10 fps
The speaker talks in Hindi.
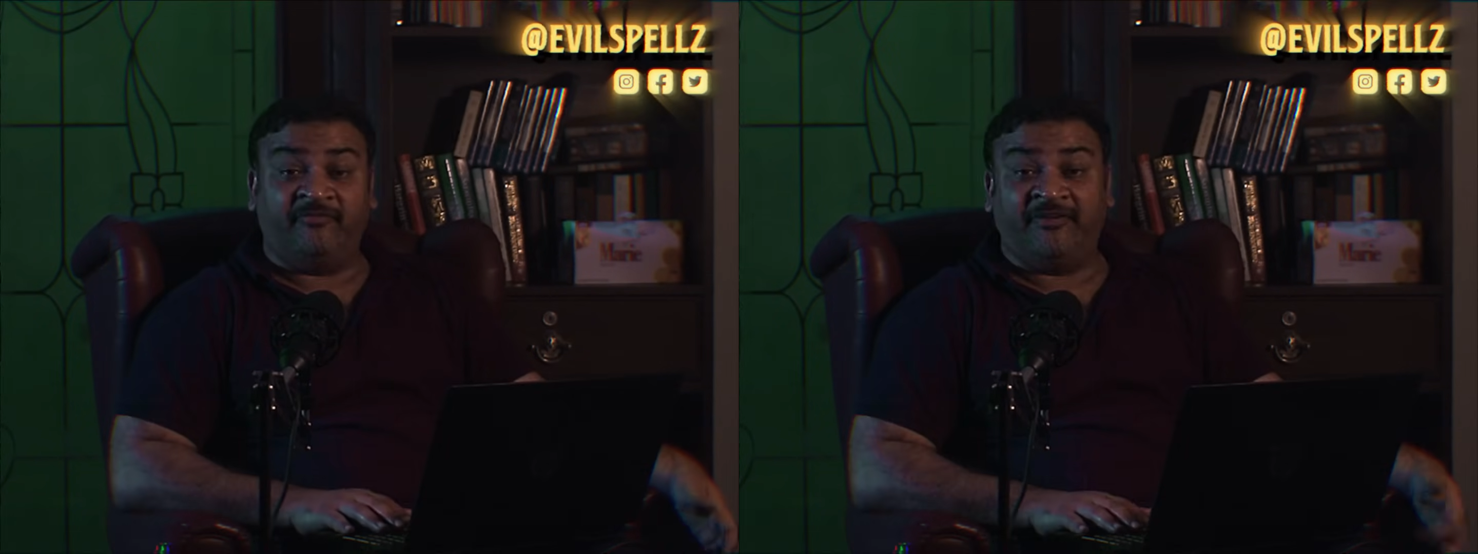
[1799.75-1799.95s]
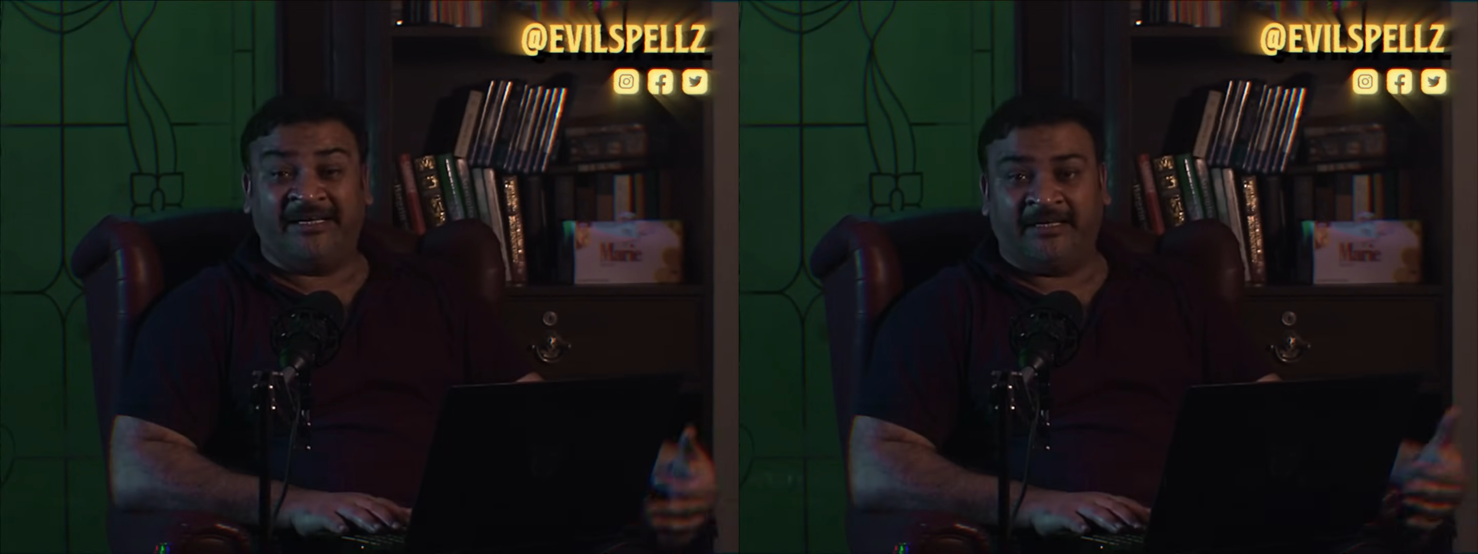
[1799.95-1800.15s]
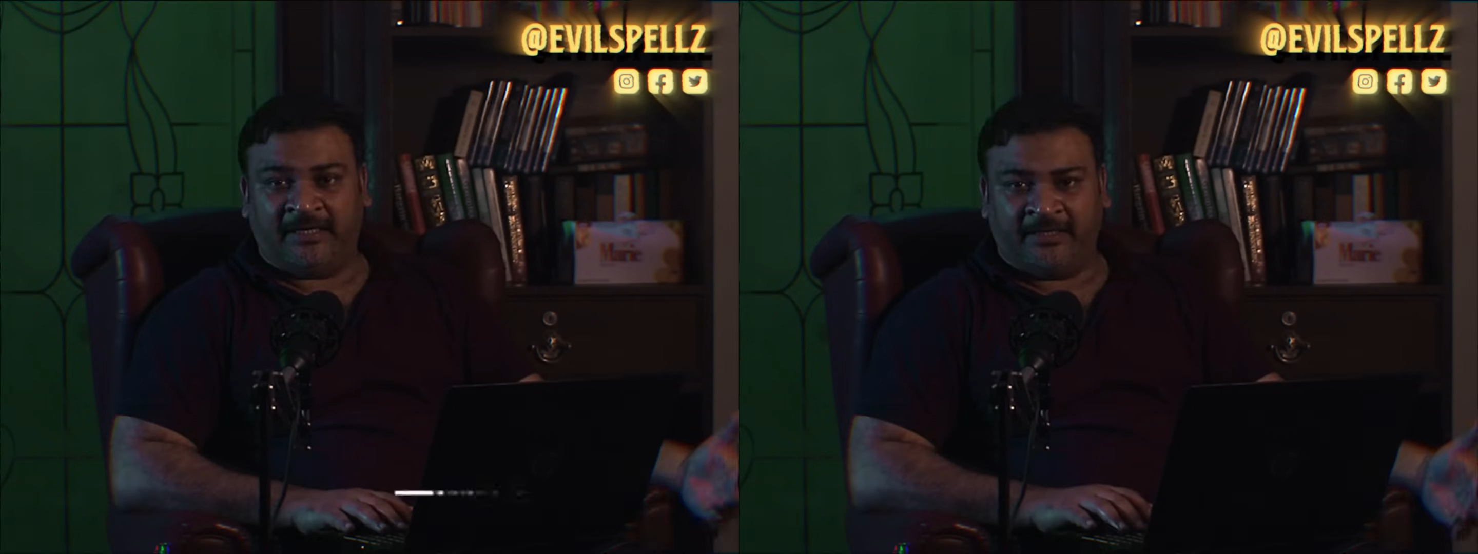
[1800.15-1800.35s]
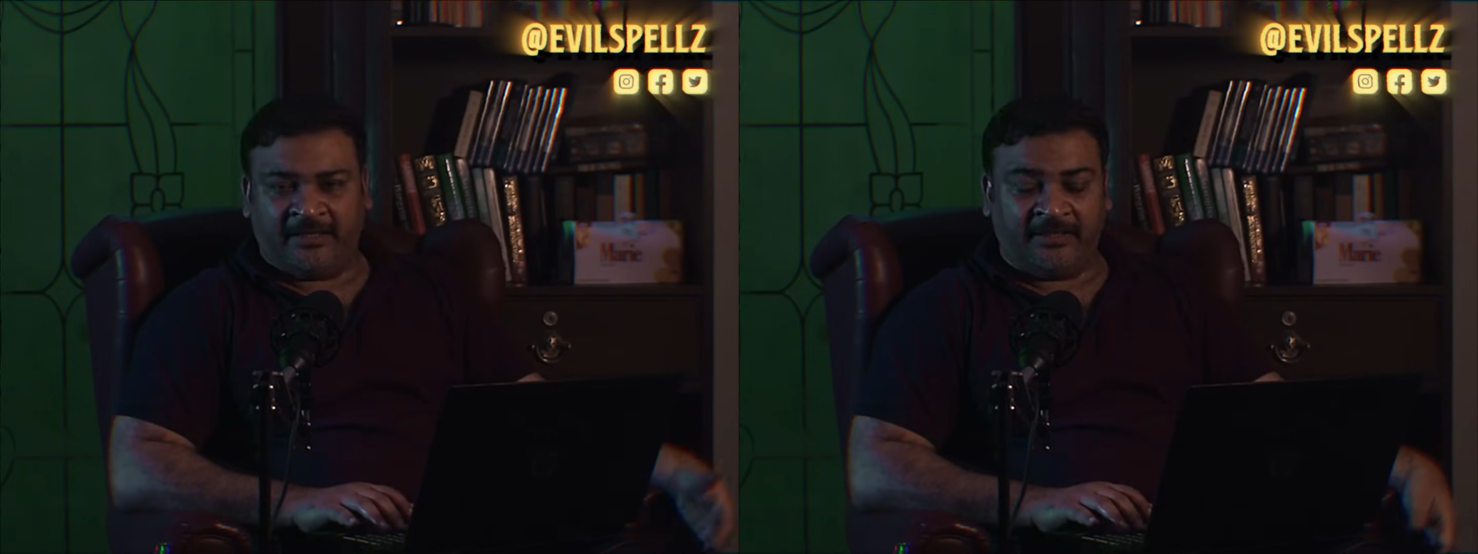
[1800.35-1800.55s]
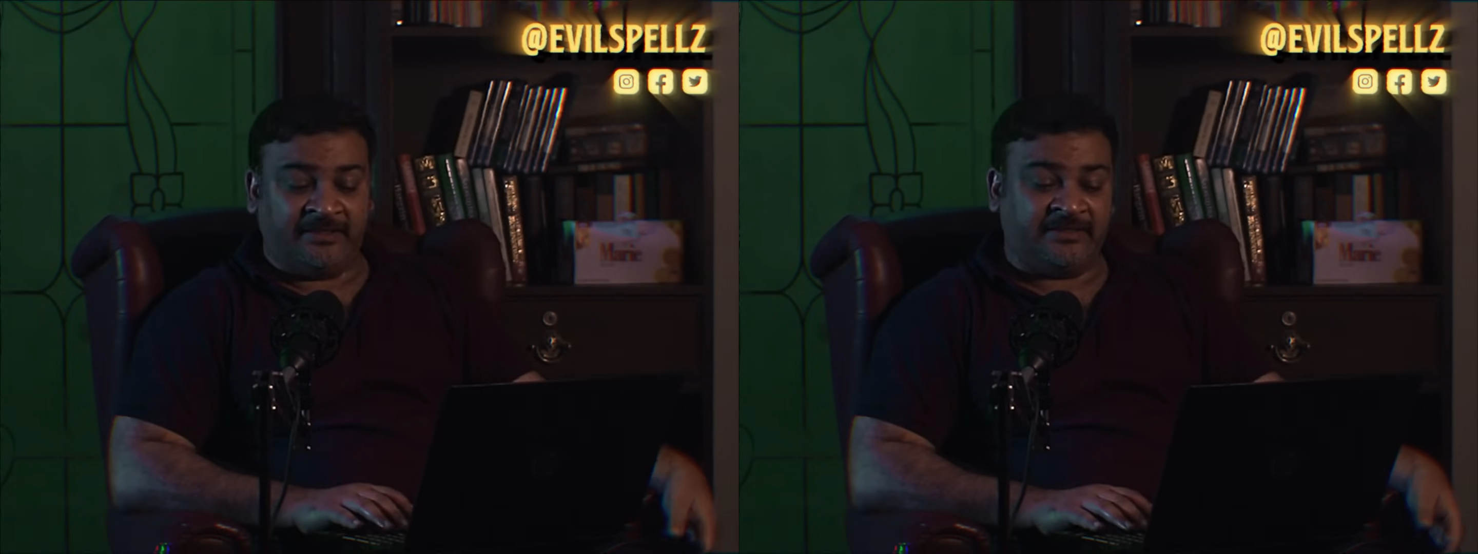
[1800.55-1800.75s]
फीलिंग आने
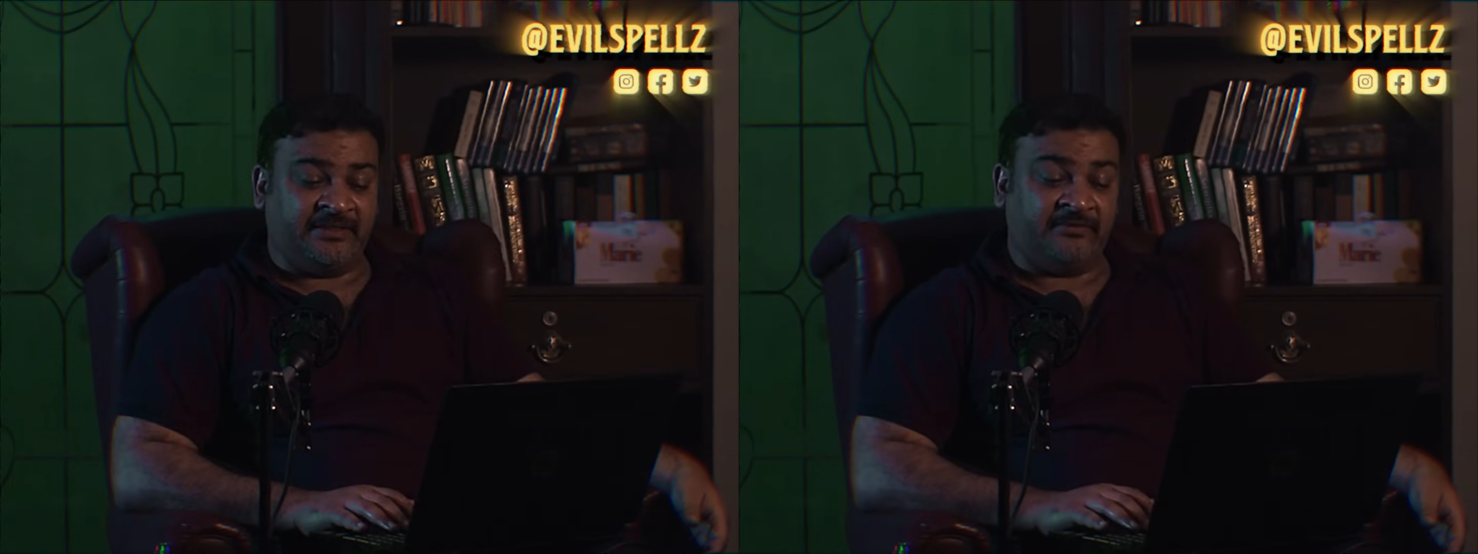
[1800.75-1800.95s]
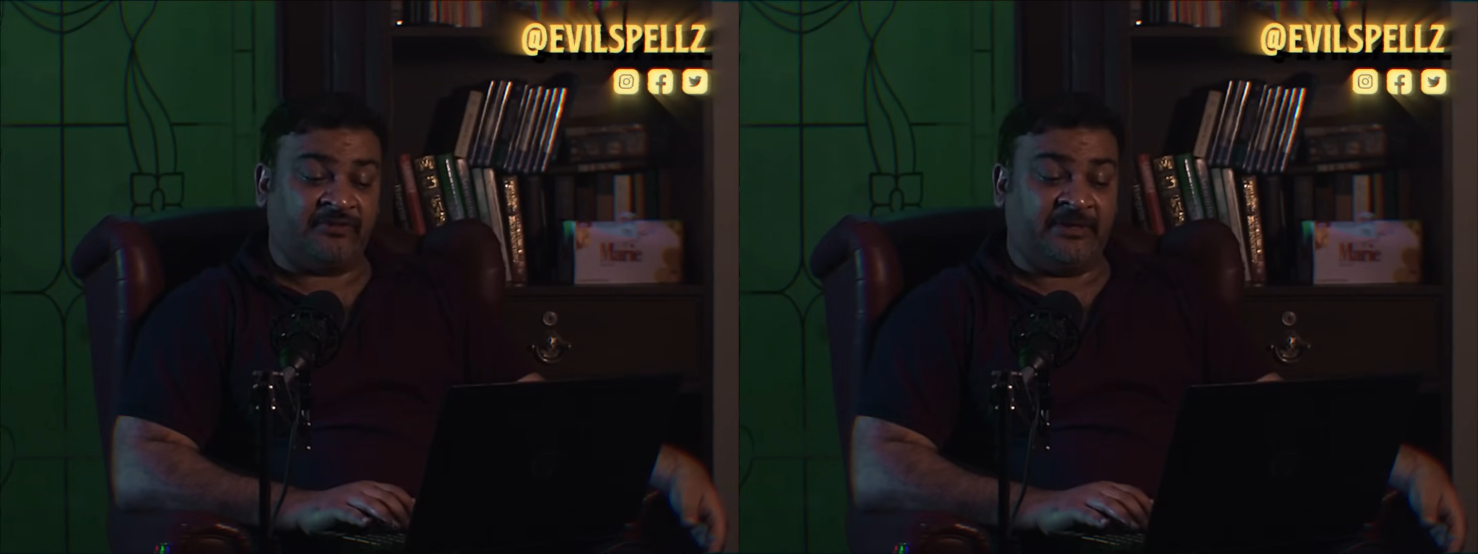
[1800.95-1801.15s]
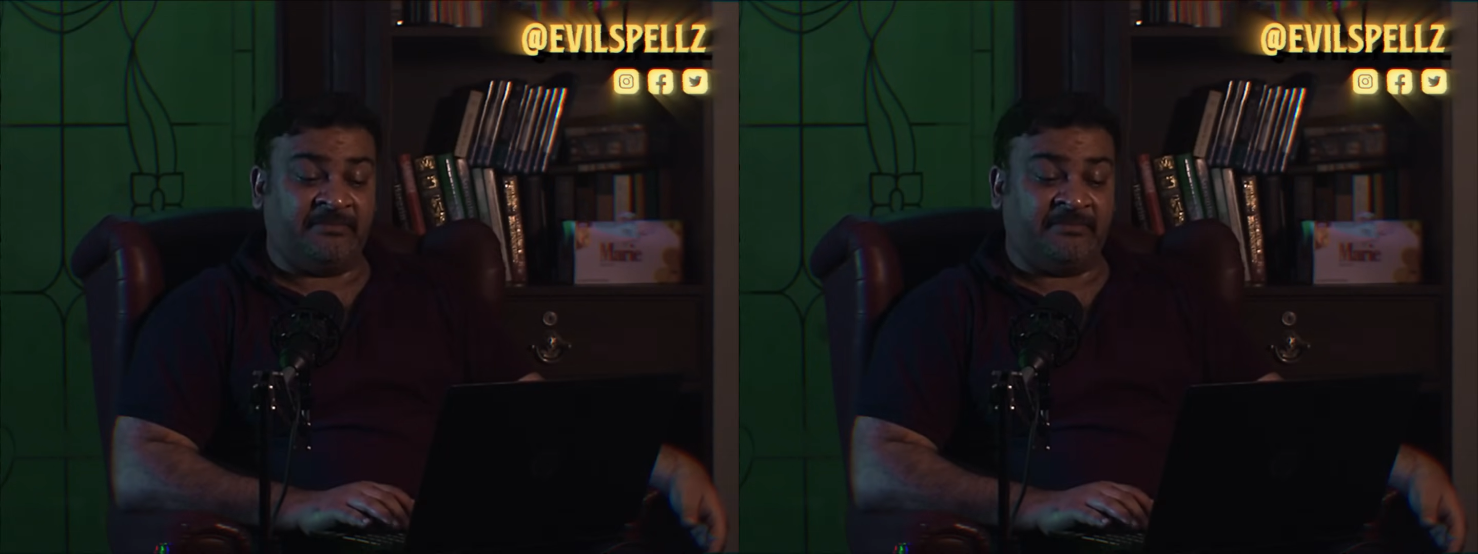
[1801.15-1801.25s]
लगी जैसे उस